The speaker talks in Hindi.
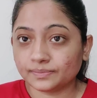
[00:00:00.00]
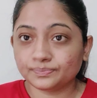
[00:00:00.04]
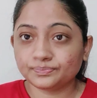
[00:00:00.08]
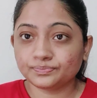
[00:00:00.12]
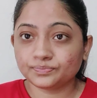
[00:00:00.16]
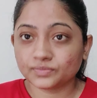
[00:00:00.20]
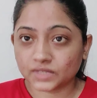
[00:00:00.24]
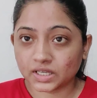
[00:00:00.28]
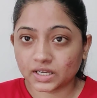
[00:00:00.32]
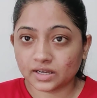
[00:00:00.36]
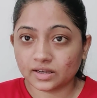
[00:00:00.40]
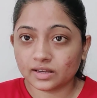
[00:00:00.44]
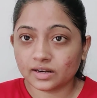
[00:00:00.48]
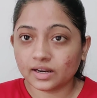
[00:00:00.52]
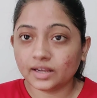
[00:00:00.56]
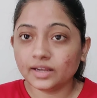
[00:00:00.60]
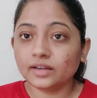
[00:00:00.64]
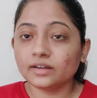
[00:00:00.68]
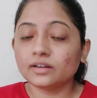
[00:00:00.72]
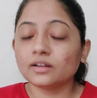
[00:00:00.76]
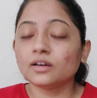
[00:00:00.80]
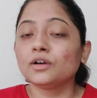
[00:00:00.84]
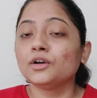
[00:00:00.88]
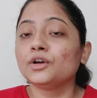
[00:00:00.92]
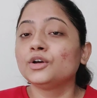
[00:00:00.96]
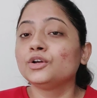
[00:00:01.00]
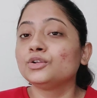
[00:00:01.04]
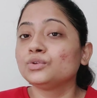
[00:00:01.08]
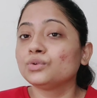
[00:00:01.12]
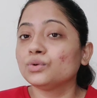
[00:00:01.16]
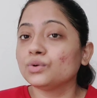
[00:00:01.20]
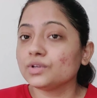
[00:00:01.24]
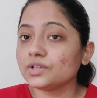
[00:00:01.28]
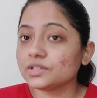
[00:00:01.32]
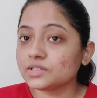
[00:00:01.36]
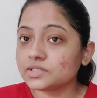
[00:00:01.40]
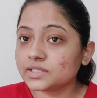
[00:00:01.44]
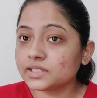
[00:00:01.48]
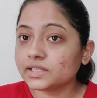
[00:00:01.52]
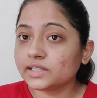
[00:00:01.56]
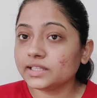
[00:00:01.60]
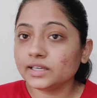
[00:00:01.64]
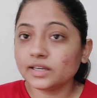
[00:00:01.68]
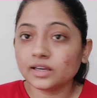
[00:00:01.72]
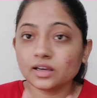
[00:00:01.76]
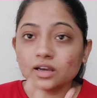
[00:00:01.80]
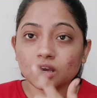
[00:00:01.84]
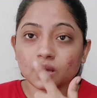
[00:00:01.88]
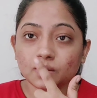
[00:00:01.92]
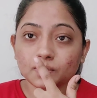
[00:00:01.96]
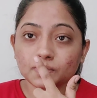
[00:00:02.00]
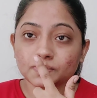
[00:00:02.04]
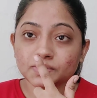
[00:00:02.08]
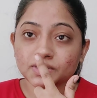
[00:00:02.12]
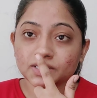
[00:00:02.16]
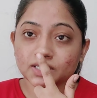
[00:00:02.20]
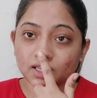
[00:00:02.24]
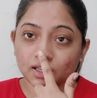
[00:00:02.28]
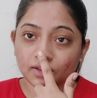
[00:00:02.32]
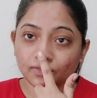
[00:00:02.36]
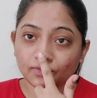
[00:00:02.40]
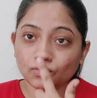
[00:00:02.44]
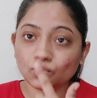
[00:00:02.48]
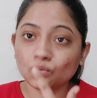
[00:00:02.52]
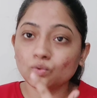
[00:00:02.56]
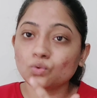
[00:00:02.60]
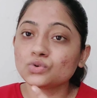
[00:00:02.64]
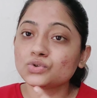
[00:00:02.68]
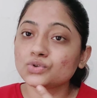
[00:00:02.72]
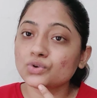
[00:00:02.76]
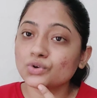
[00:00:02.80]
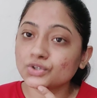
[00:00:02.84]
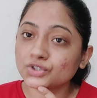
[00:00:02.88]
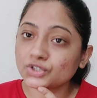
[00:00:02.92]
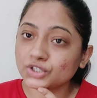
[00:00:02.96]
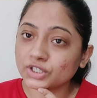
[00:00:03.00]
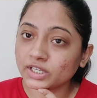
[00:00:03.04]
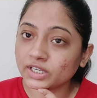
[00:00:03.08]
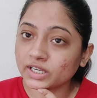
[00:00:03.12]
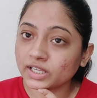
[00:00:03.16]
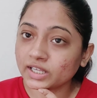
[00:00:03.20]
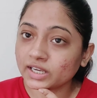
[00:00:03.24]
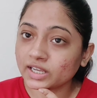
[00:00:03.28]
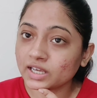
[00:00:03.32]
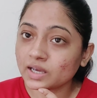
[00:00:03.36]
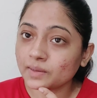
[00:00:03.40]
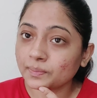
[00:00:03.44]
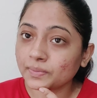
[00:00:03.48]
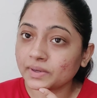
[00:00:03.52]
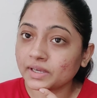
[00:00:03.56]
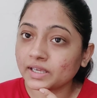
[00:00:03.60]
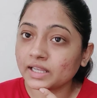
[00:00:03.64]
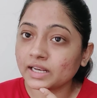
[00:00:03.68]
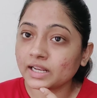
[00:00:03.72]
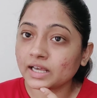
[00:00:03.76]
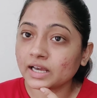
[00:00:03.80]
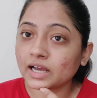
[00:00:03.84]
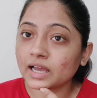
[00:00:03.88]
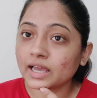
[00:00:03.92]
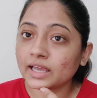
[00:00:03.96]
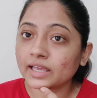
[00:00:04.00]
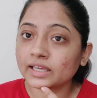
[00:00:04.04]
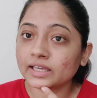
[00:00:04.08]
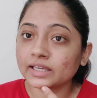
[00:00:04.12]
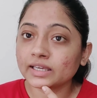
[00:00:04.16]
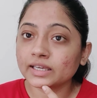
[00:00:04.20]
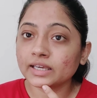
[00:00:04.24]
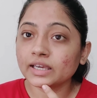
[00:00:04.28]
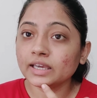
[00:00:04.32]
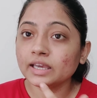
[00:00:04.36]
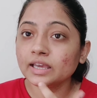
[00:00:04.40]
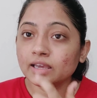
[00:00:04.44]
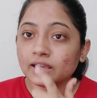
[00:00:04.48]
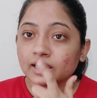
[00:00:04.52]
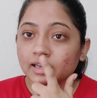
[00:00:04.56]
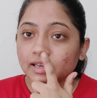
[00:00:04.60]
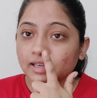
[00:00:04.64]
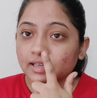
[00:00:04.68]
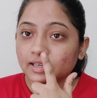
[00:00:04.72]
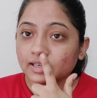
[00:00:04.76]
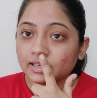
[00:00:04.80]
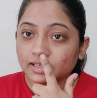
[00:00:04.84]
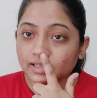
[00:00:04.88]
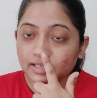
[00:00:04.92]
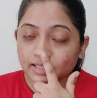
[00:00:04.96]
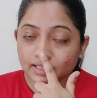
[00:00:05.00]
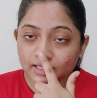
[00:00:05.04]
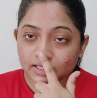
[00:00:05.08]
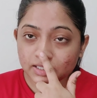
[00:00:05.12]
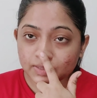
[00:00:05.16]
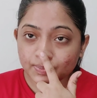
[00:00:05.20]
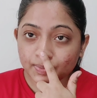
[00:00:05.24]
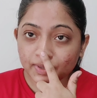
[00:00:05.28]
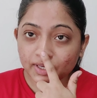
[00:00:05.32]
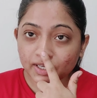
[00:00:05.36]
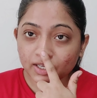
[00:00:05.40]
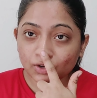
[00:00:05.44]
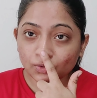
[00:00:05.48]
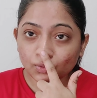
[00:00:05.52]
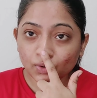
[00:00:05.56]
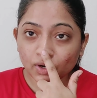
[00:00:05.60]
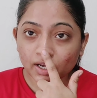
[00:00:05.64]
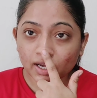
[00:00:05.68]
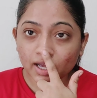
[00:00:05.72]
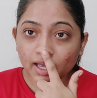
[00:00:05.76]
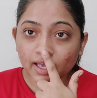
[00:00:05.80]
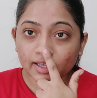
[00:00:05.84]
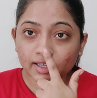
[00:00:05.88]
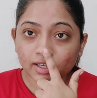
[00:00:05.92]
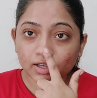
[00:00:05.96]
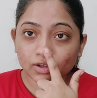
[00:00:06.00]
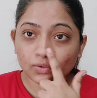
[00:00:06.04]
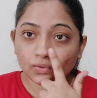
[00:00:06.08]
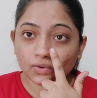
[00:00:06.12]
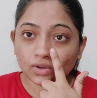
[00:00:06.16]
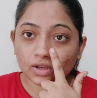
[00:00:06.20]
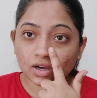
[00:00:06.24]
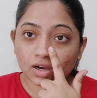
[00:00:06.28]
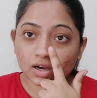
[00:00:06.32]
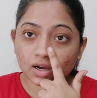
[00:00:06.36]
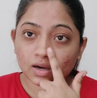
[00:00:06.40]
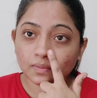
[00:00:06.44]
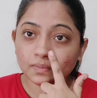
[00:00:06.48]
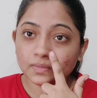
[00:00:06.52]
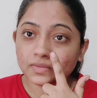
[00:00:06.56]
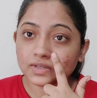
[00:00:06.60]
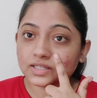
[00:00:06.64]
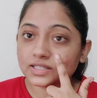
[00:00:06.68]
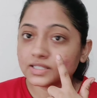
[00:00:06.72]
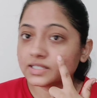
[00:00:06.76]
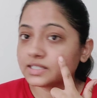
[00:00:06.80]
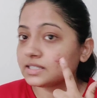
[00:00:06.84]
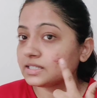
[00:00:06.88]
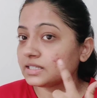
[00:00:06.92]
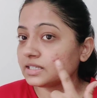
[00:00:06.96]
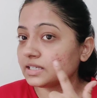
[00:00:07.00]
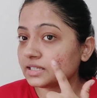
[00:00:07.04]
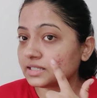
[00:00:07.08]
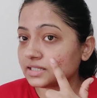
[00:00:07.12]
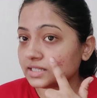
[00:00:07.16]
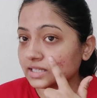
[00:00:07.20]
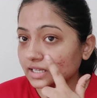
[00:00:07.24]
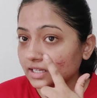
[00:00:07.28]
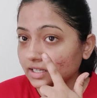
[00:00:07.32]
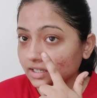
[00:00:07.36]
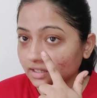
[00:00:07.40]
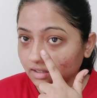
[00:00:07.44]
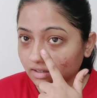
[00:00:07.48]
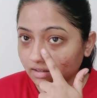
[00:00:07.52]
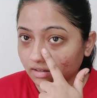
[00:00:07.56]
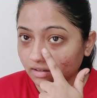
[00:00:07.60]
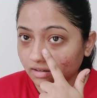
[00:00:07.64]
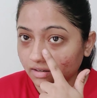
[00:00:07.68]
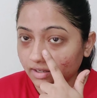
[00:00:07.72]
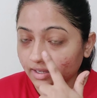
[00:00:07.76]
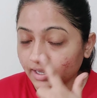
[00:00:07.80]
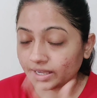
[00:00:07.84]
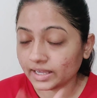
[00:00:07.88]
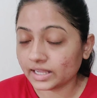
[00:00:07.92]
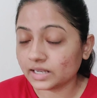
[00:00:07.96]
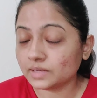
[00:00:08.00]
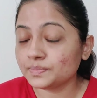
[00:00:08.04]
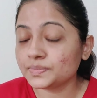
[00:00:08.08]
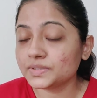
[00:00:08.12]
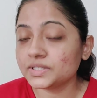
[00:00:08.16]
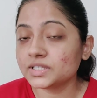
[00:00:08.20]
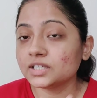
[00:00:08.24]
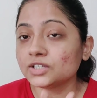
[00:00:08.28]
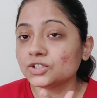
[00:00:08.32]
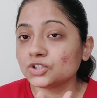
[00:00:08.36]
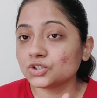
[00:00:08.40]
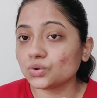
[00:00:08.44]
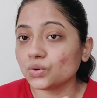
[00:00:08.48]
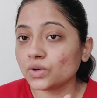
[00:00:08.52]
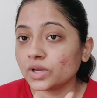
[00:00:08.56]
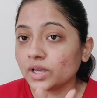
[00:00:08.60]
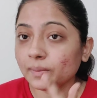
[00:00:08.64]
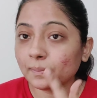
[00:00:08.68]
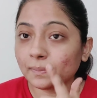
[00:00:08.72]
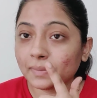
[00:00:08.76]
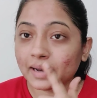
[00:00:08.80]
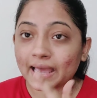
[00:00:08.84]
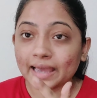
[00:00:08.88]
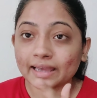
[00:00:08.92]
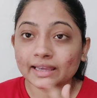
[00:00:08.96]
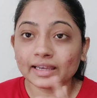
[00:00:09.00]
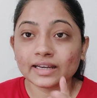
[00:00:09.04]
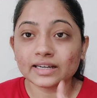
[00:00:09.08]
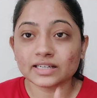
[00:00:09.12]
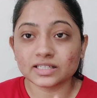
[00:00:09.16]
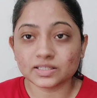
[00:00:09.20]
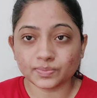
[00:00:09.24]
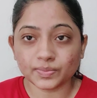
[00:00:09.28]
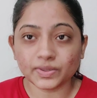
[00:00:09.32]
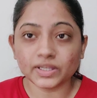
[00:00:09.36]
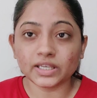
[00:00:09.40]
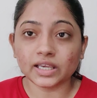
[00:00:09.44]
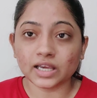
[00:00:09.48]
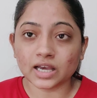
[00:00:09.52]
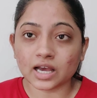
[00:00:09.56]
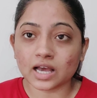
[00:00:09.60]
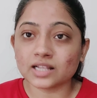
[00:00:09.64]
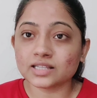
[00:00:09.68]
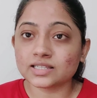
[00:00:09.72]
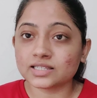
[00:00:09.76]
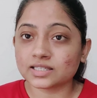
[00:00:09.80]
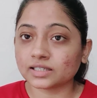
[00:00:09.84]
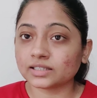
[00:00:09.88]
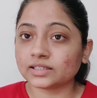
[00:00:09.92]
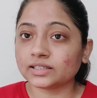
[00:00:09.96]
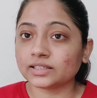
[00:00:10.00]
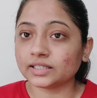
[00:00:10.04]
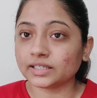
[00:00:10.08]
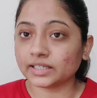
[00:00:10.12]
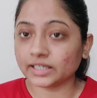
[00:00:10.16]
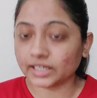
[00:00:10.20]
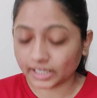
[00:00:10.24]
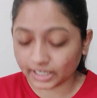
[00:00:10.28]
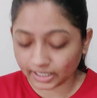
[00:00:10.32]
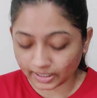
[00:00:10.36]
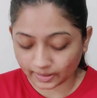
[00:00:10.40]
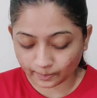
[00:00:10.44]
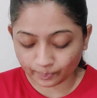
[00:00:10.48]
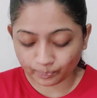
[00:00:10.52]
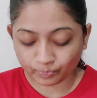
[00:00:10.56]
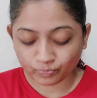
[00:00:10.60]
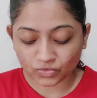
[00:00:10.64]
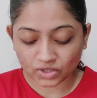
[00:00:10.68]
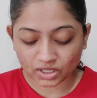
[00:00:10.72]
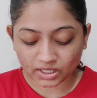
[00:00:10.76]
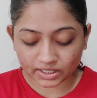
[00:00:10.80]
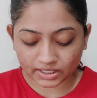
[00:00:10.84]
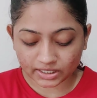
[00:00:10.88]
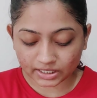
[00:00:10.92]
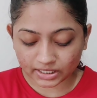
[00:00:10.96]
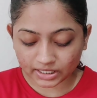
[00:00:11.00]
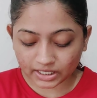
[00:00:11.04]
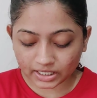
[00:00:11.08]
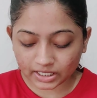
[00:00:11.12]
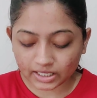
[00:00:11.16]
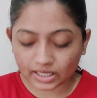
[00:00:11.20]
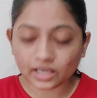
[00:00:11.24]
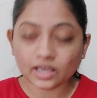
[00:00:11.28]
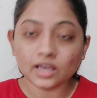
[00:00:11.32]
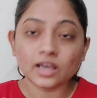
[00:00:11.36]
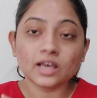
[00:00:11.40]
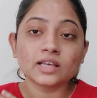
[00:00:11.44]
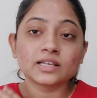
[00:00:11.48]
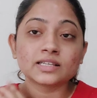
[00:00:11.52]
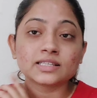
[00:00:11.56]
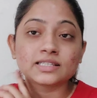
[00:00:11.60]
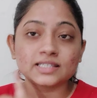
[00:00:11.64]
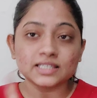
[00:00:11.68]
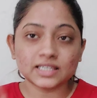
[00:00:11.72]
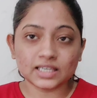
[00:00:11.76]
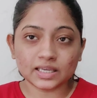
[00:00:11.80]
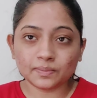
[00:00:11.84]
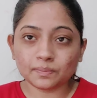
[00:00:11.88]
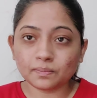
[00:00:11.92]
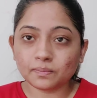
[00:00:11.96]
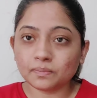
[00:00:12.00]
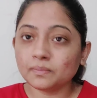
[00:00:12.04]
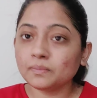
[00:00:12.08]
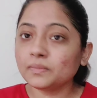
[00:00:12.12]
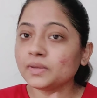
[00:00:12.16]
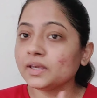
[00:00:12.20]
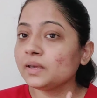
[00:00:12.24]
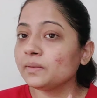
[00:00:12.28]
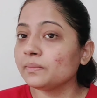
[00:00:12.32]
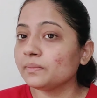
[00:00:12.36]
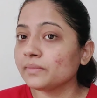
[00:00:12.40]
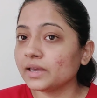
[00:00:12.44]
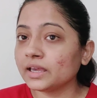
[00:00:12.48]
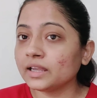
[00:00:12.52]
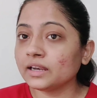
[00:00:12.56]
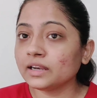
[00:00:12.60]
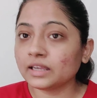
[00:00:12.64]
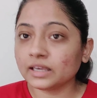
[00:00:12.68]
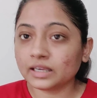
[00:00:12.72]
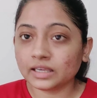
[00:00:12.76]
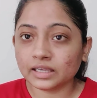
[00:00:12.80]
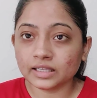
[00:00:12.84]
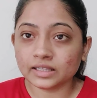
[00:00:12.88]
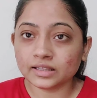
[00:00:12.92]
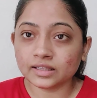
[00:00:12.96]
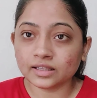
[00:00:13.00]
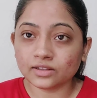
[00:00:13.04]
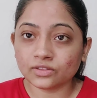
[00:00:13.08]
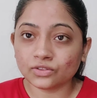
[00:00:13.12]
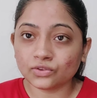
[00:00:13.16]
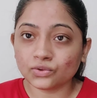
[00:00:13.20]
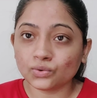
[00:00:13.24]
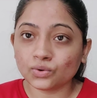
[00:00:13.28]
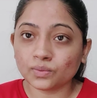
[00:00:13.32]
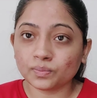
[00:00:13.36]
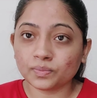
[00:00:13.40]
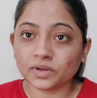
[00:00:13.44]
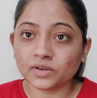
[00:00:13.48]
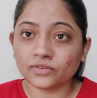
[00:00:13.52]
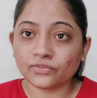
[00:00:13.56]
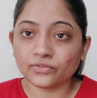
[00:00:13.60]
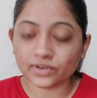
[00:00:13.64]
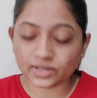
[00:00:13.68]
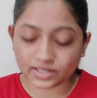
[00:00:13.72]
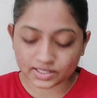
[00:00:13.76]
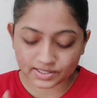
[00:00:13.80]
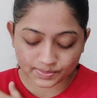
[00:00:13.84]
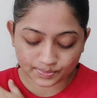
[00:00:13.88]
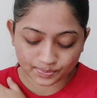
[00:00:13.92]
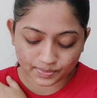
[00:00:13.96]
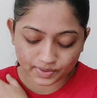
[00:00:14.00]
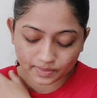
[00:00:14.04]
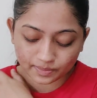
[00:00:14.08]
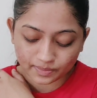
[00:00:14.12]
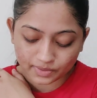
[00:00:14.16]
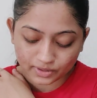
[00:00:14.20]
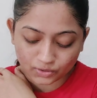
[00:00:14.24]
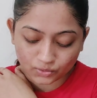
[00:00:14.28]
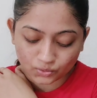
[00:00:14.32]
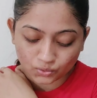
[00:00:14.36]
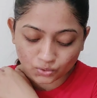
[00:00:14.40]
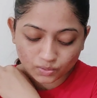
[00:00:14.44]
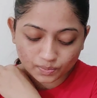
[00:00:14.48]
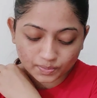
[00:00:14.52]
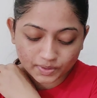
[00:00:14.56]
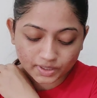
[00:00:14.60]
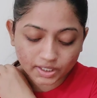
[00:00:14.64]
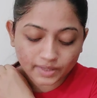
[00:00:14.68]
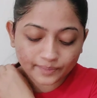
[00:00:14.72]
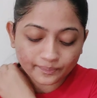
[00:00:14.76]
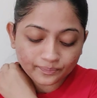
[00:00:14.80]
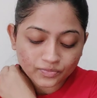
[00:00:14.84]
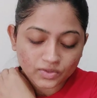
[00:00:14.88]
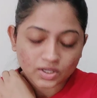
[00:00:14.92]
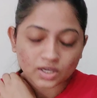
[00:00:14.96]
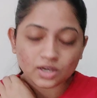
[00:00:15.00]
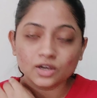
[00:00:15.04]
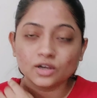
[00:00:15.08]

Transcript: हैं राइट तो इसलिए हम सिर्फ नोज़ और चेन एरिया पे ही लगाएंगे इस पे क्यों लगाएंगे क्योंकि हम इस से हेल्प से जो है ब्लैक हेड्स भी निकाल सकते हैं ठीक है स्टीम भी मैं नहीं देती हूँ अपने फेस पे बिल्कुल भी